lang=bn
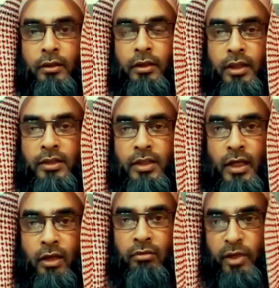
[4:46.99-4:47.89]
দিকে যারা
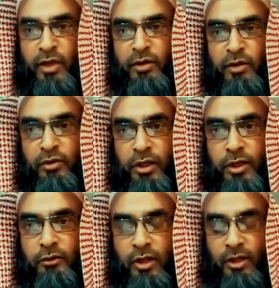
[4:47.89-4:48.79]
আহ্বান করে
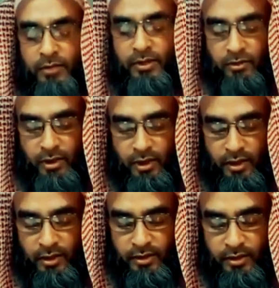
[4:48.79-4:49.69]
ধোকাবাজি করে
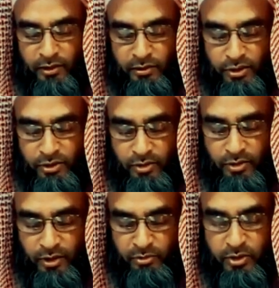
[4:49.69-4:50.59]
আল্লাহ তাদের অনিষ্ট
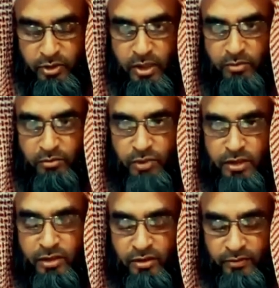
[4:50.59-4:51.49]
থেকে মুসলিম উম্মার
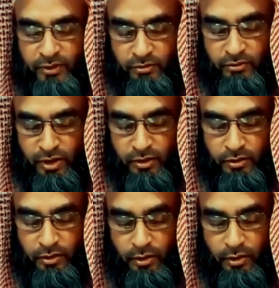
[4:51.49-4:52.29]
যেন হেফাজত করেন